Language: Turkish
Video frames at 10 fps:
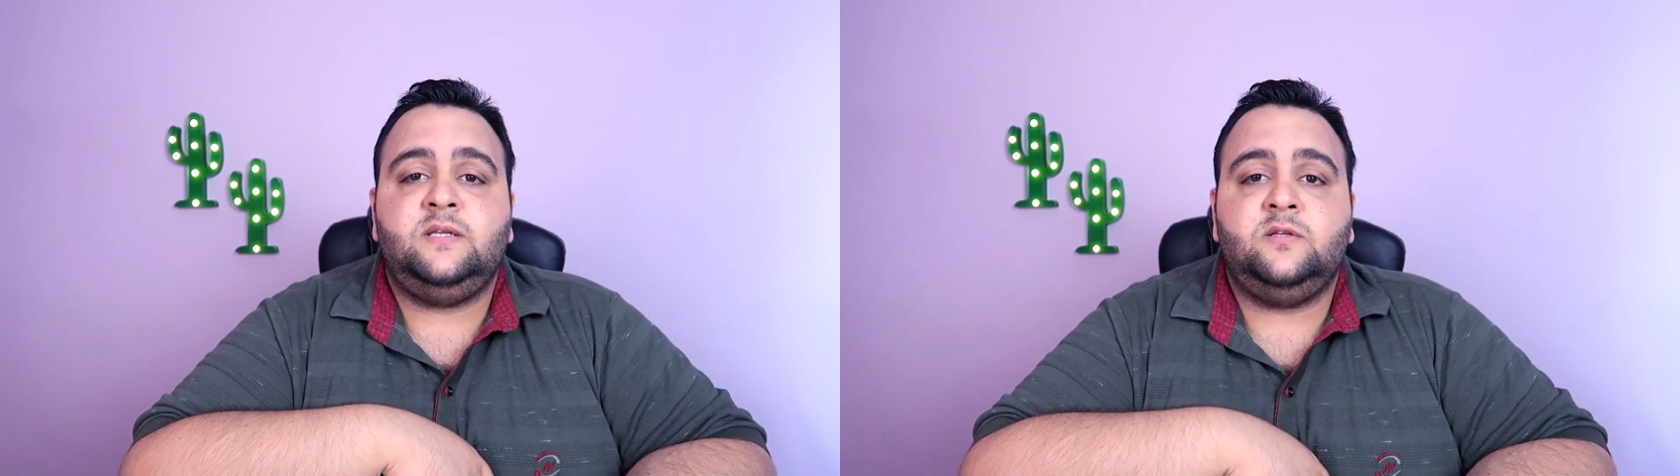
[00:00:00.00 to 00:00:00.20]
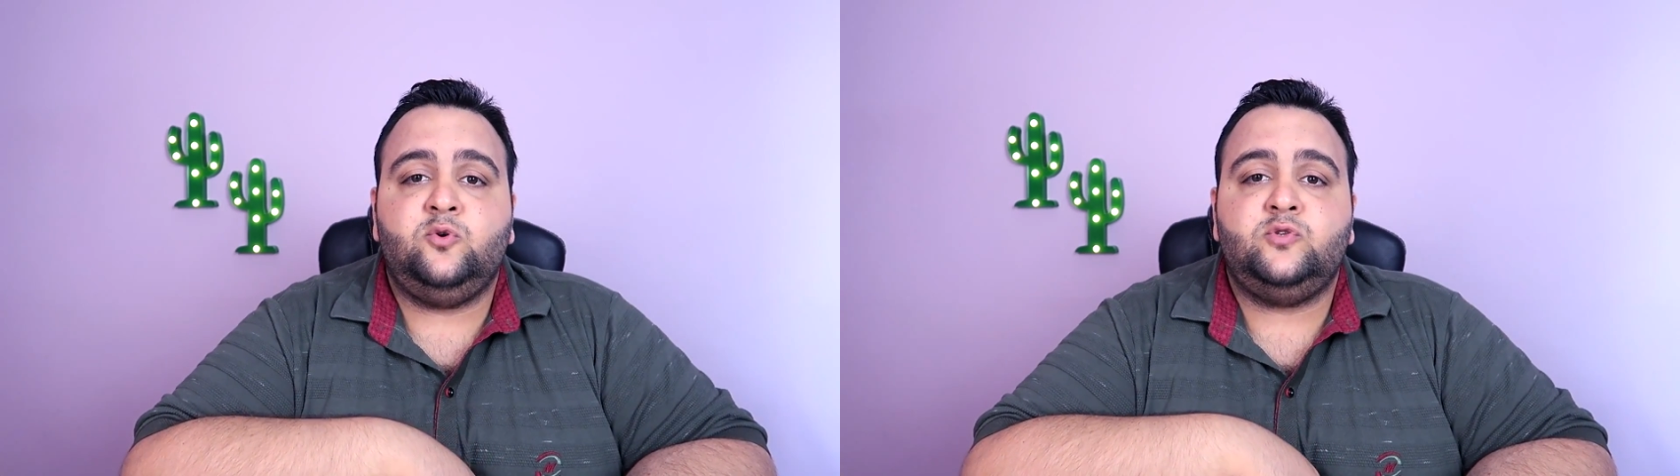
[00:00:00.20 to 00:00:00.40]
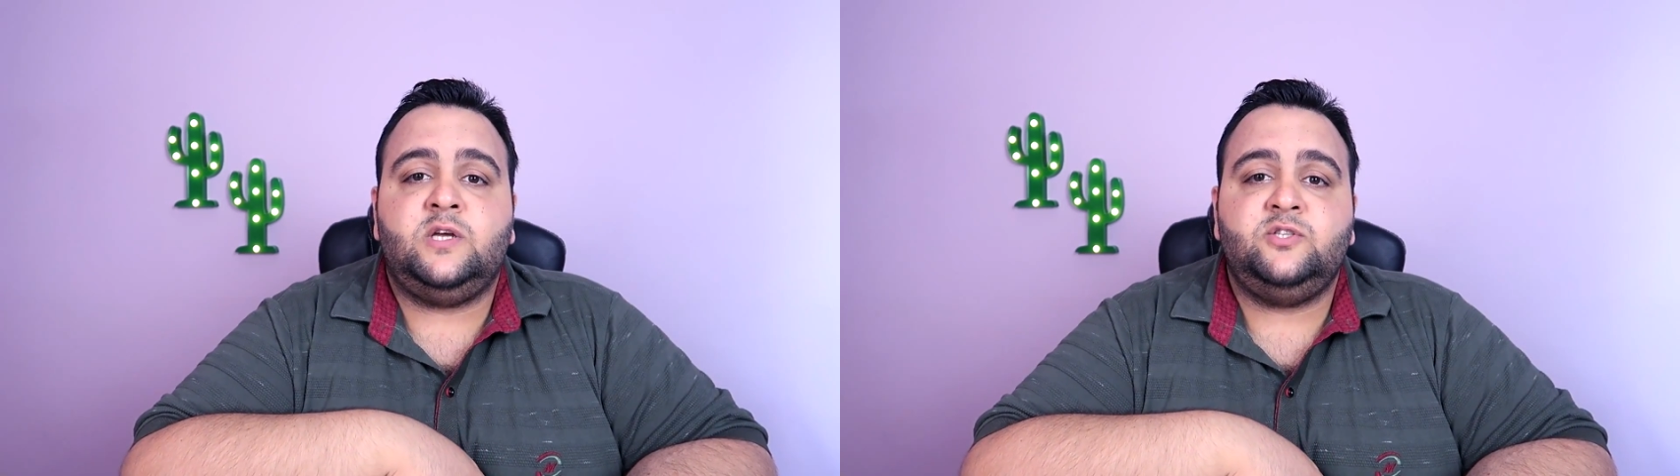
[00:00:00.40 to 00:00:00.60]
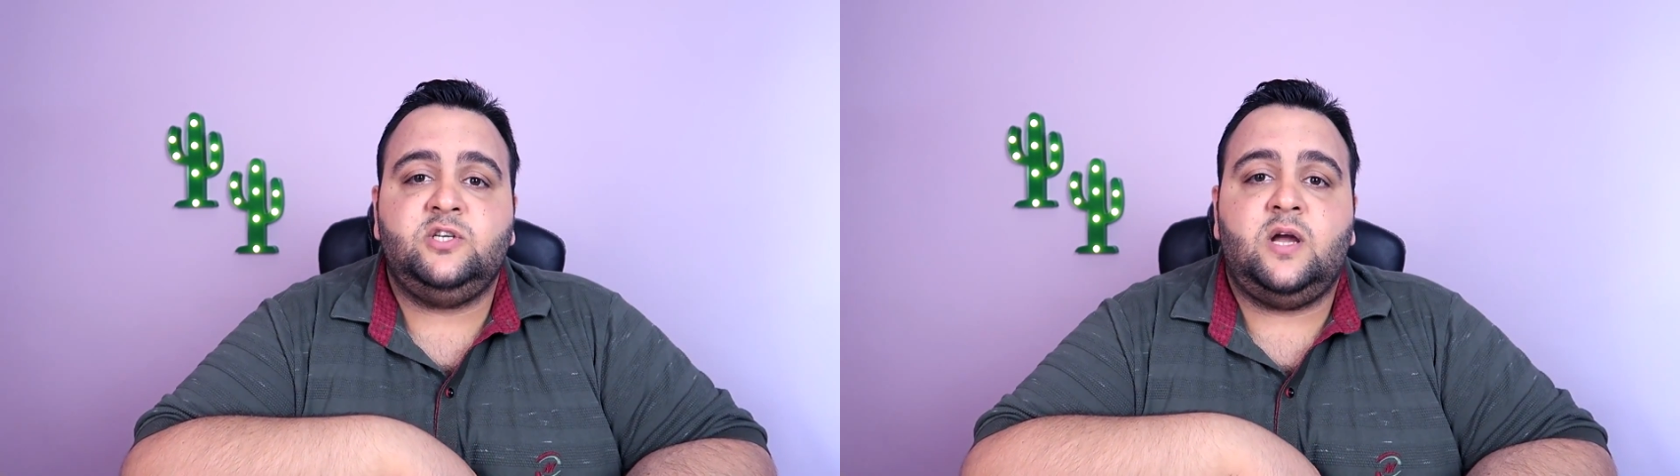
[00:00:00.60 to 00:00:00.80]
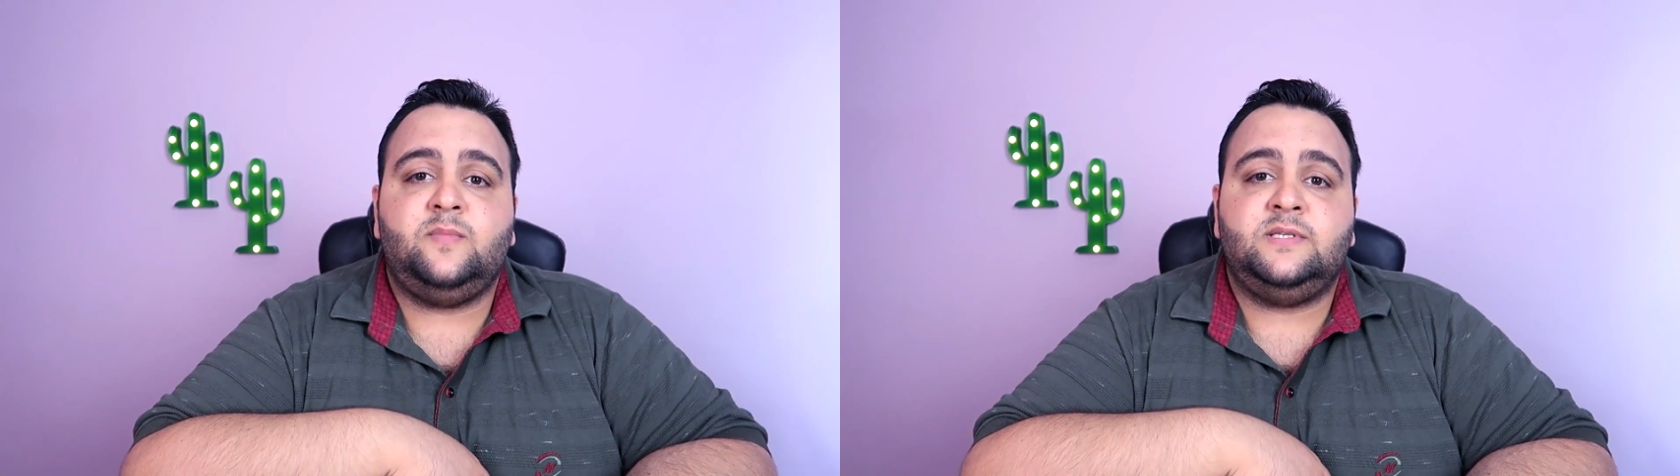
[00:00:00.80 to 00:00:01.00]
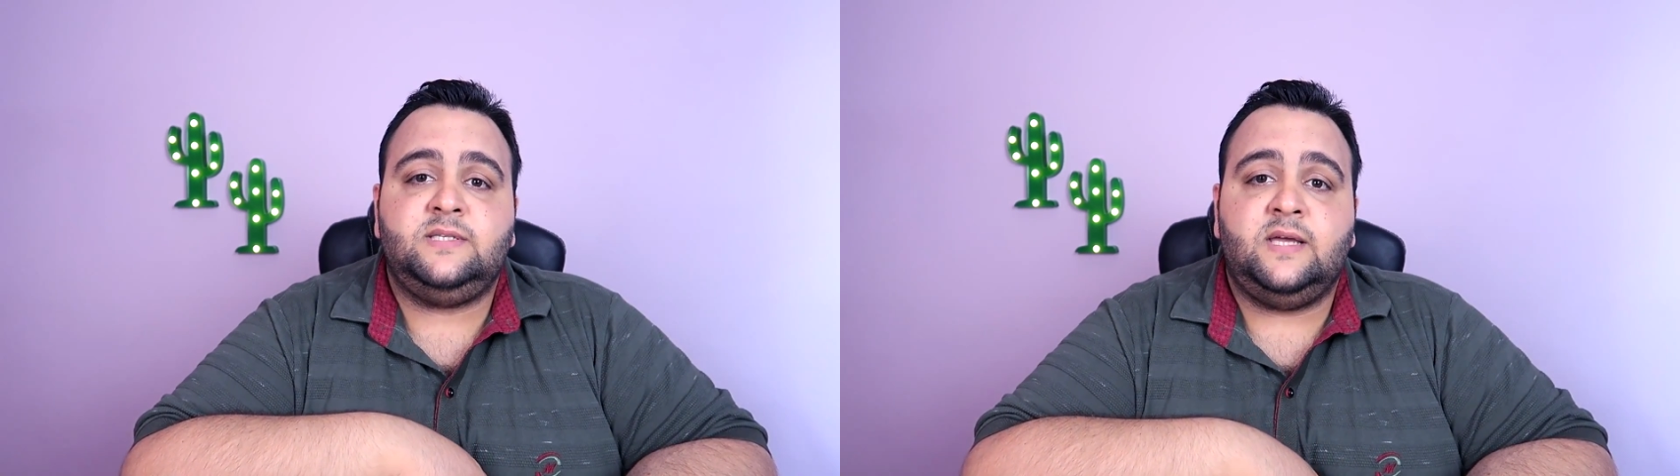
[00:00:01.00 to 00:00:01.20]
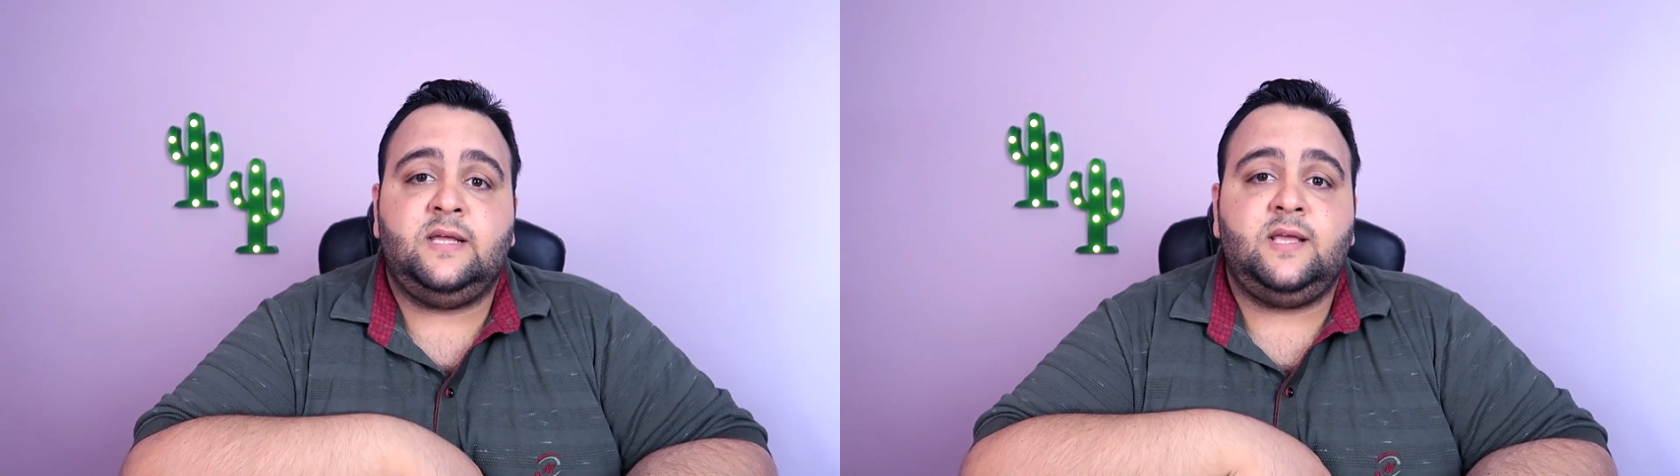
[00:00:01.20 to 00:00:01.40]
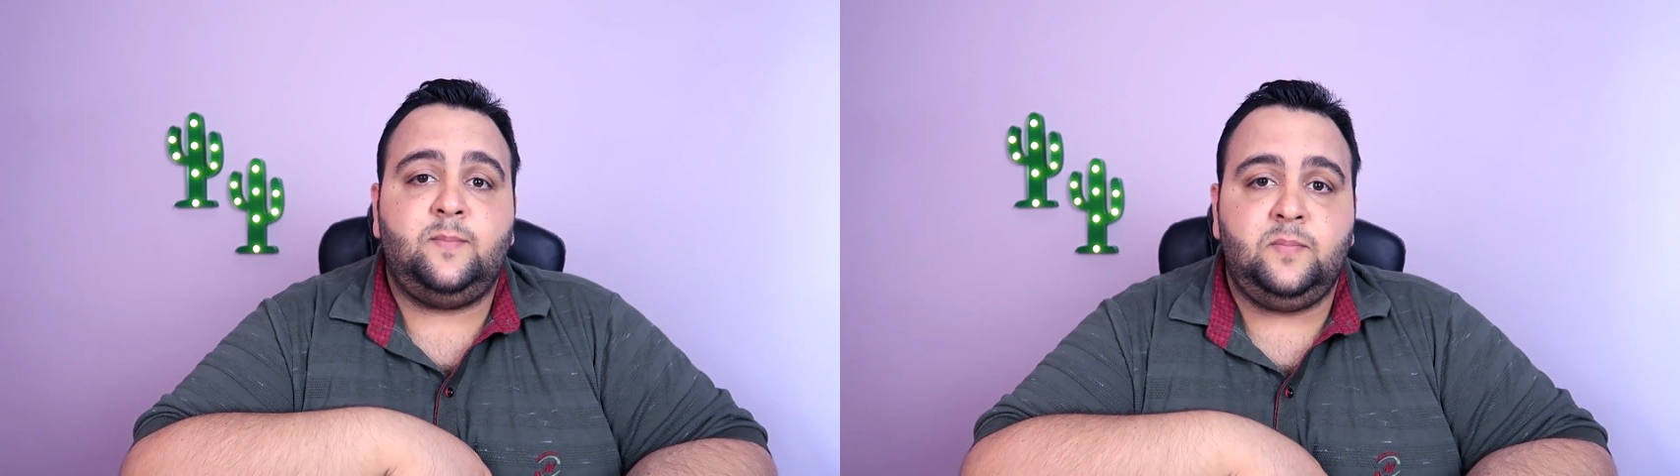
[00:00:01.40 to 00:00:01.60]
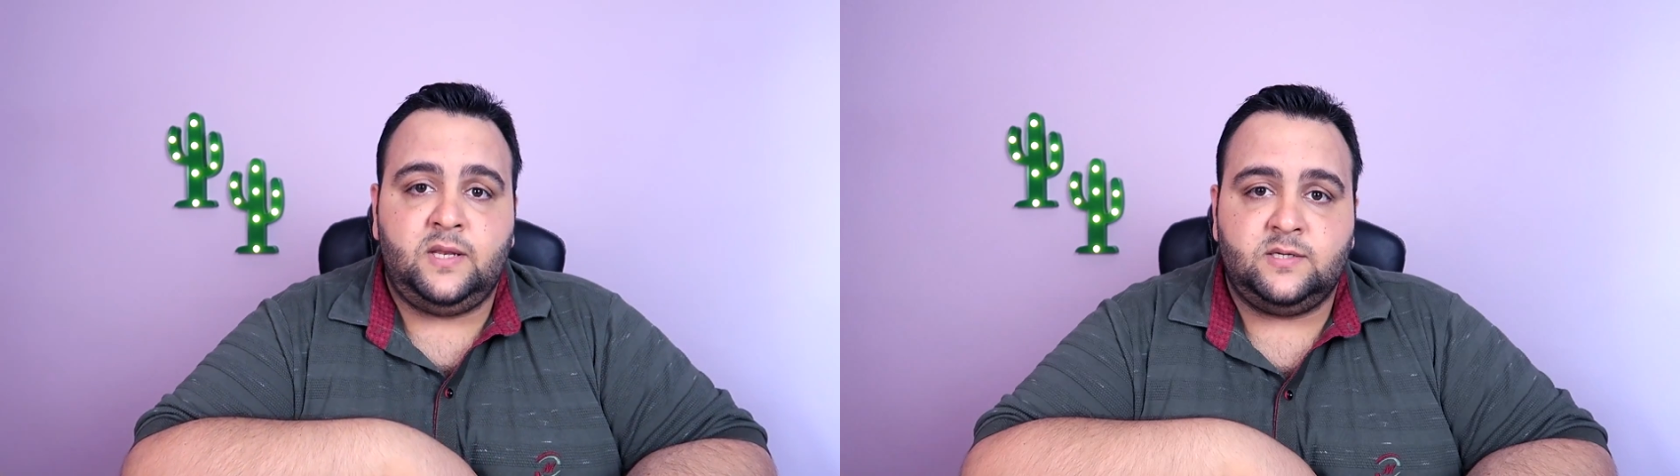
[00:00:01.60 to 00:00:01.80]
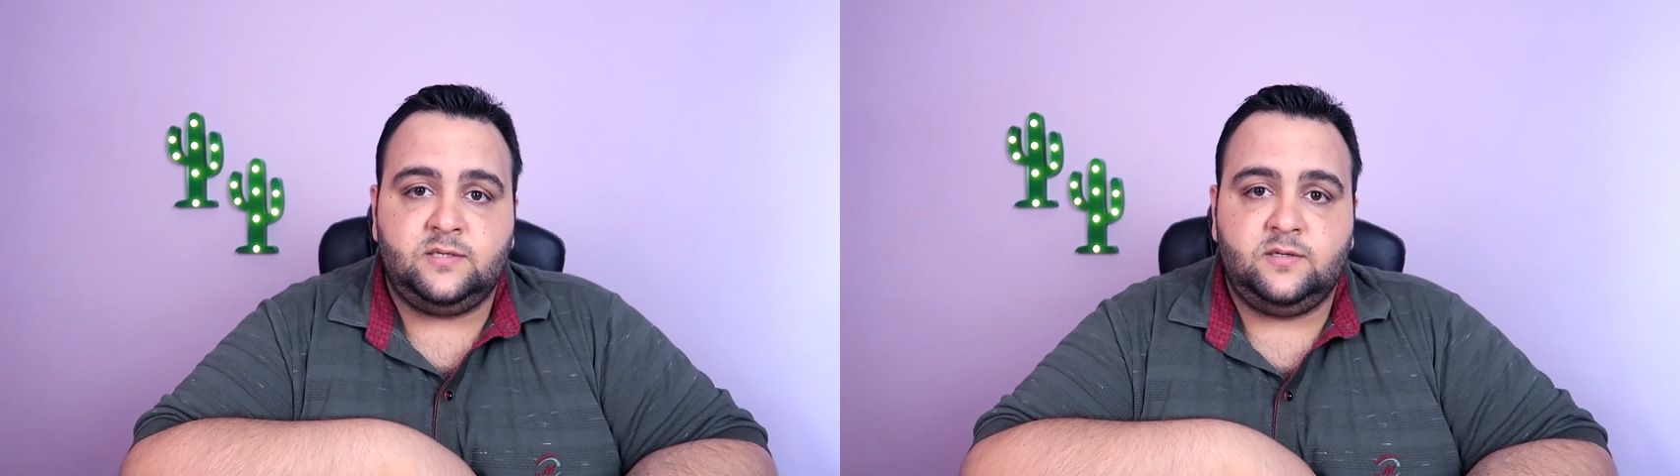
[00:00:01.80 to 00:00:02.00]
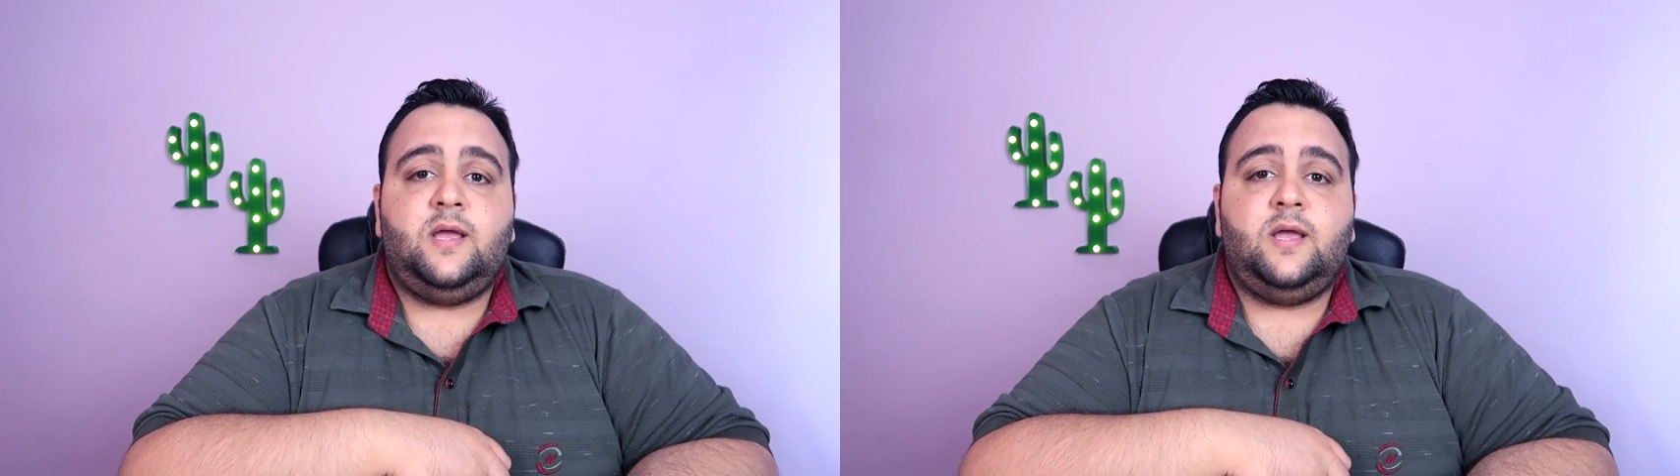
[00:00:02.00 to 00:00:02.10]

yılı gözden çıkarmanız gerekebilir.